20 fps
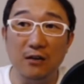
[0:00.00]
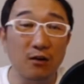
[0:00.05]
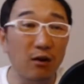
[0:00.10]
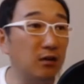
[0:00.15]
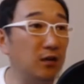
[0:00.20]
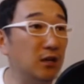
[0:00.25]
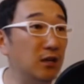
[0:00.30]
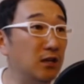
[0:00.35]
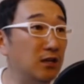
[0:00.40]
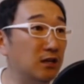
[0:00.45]

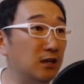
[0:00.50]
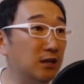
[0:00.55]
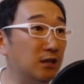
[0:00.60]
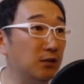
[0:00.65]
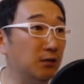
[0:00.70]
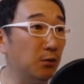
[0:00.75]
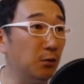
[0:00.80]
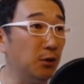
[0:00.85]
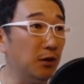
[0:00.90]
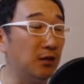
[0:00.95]
여기 이제
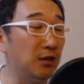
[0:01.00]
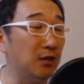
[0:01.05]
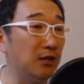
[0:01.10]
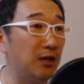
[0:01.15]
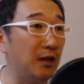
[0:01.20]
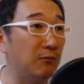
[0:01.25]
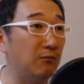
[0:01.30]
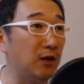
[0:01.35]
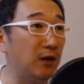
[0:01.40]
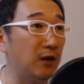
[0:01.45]
흙돌이
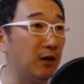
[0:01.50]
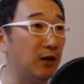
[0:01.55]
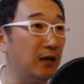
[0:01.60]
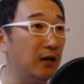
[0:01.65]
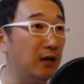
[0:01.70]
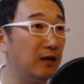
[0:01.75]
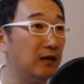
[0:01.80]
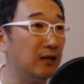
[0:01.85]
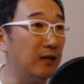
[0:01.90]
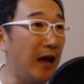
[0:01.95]
있기
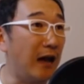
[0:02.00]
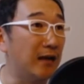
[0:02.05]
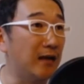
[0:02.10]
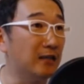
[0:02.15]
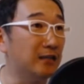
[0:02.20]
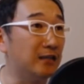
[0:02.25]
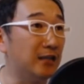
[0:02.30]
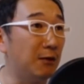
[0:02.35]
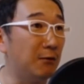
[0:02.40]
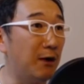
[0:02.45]
때문에
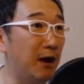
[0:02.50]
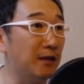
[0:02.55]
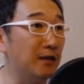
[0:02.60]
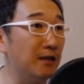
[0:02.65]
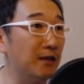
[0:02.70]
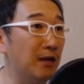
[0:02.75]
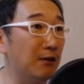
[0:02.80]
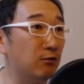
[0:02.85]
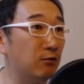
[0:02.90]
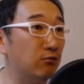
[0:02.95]
날일자와
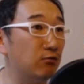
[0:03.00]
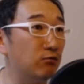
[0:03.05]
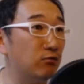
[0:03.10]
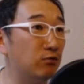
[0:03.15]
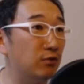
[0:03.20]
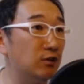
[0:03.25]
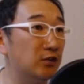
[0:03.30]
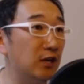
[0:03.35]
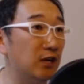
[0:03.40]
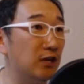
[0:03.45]
한 칸으로
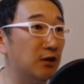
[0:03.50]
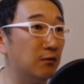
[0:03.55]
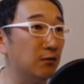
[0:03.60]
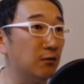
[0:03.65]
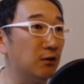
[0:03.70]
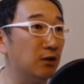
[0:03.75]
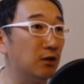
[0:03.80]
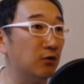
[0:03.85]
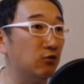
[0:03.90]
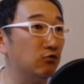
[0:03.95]
두는 것이
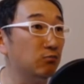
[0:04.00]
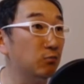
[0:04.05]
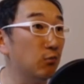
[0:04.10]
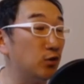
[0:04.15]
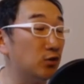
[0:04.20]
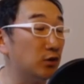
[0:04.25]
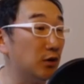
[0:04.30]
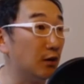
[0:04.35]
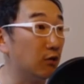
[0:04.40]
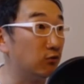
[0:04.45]
아니고 이렇게
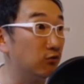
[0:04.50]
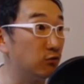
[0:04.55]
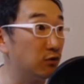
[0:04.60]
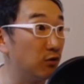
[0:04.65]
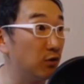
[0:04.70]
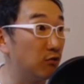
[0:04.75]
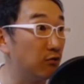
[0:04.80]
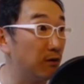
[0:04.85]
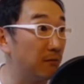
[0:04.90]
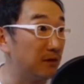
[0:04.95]
눈목자로
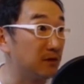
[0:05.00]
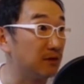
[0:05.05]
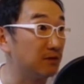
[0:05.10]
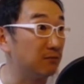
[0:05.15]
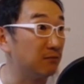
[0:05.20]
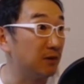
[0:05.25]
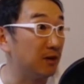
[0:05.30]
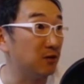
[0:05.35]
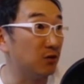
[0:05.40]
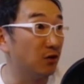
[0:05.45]
두는 경우가
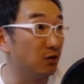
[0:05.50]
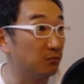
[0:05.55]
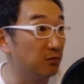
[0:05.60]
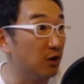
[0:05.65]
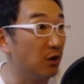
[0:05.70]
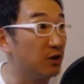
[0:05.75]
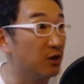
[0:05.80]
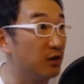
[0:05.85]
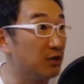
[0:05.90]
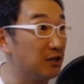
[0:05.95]
많습니다.
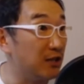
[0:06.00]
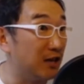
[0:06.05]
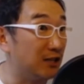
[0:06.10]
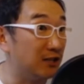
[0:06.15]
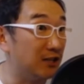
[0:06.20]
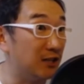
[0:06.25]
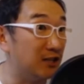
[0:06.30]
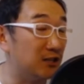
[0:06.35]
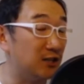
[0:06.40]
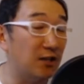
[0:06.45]
여러분 여기까지는
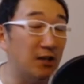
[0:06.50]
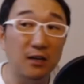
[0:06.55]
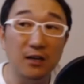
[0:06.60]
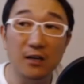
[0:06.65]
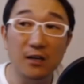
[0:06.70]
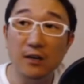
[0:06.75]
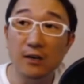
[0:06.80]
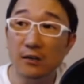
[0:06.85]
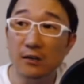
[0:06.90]
아시겠죠?